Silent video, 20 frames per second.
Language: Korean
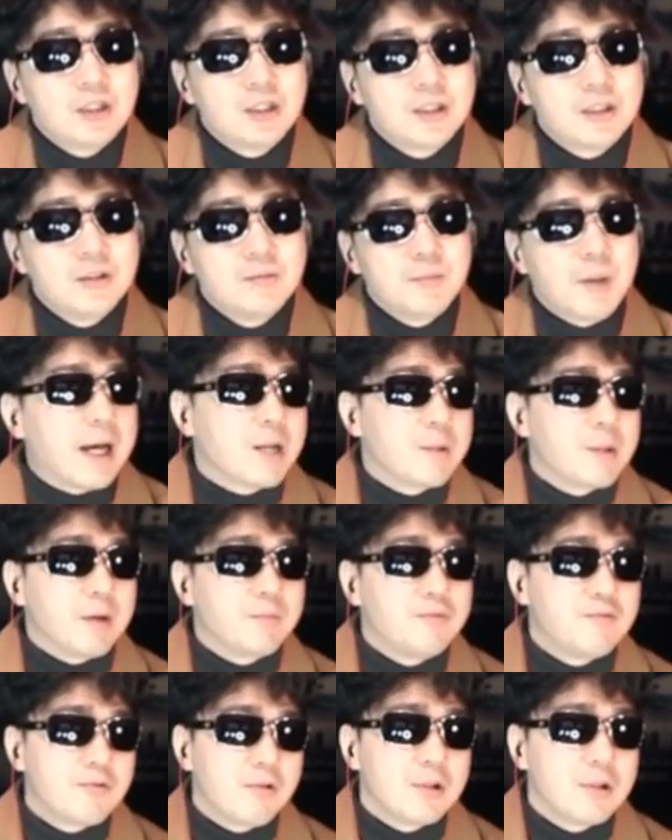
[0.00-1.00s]
지금 바람이
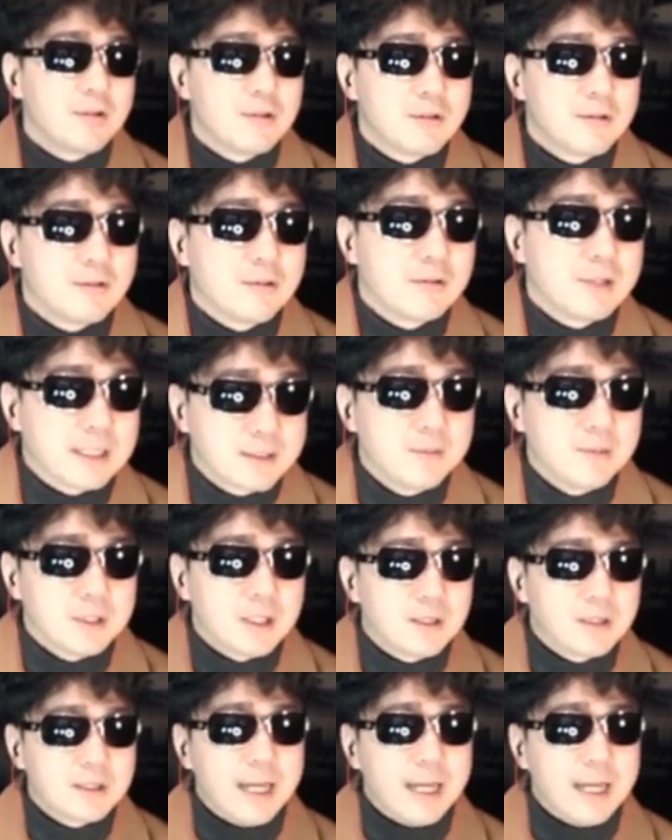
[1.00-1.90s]
막 불어 일어났습니다.